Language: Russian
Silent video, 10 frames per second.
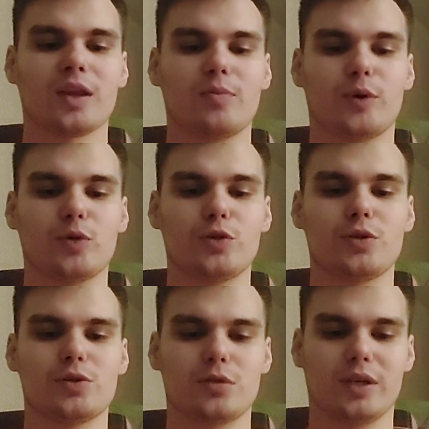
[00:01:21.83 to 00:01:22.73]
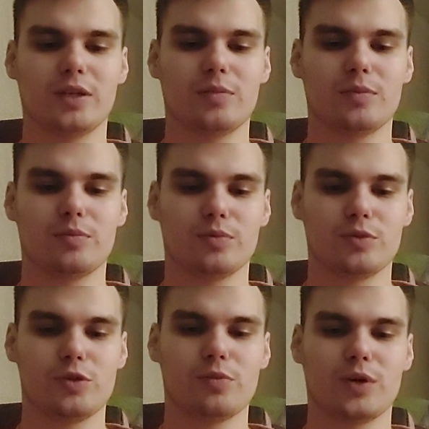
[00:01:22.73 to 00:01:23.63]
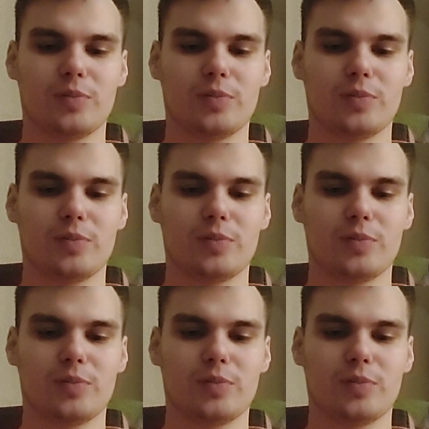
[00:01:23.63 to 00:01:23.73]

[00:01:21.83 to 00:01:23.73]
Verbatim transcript: Полученные результаты мы путем